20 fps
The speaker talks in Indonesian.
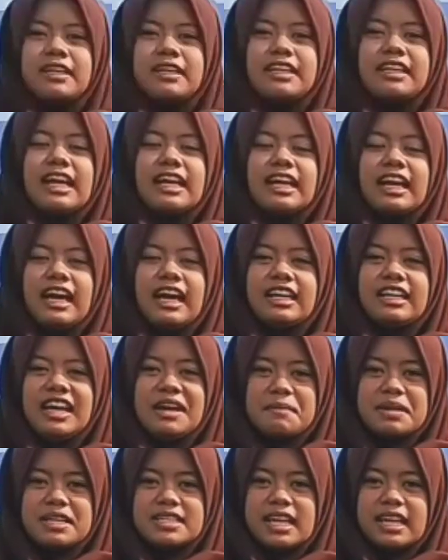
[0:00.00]
Kenalkan
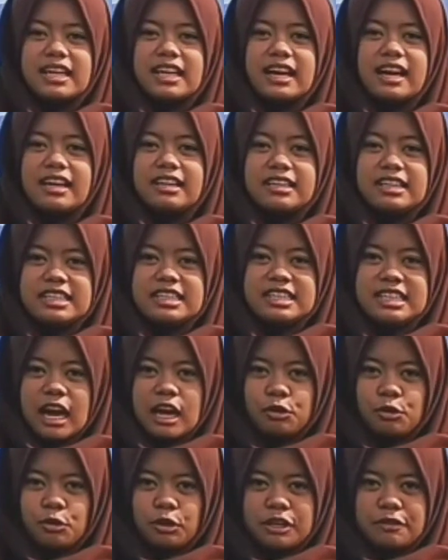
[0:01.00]
nama saya
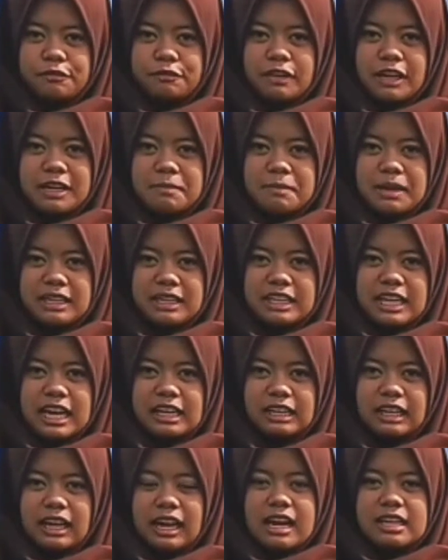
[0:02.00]
Indah Nur Iva
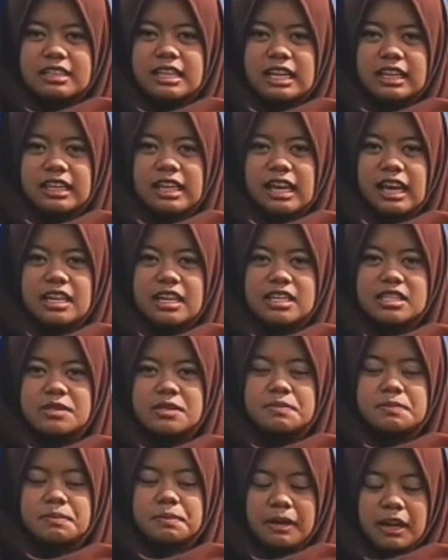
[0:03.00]
Imaniar dari kelas
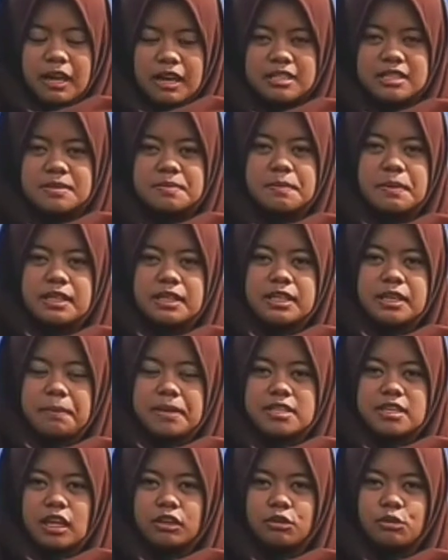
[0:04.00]
11
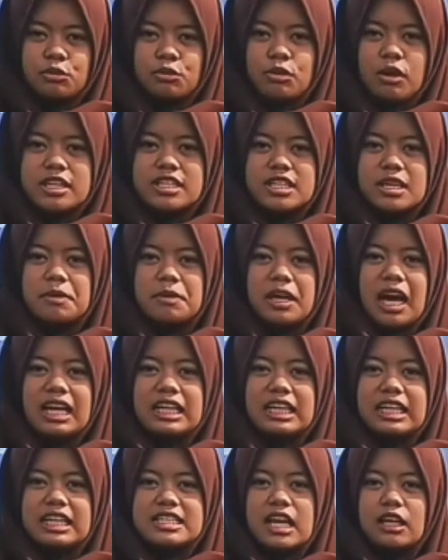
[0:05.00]
BDP 1 SMK
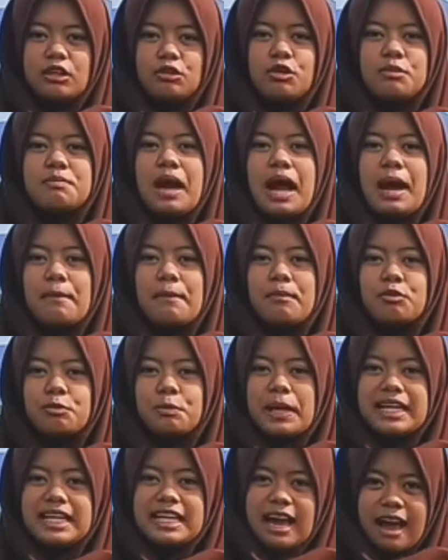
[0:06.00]
Negeri 1 Rembang
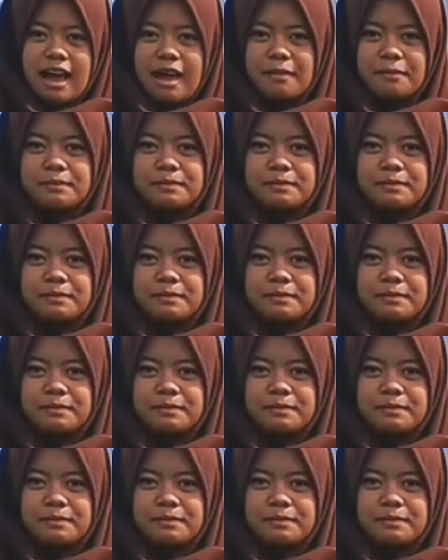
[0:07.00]
Purbalingga.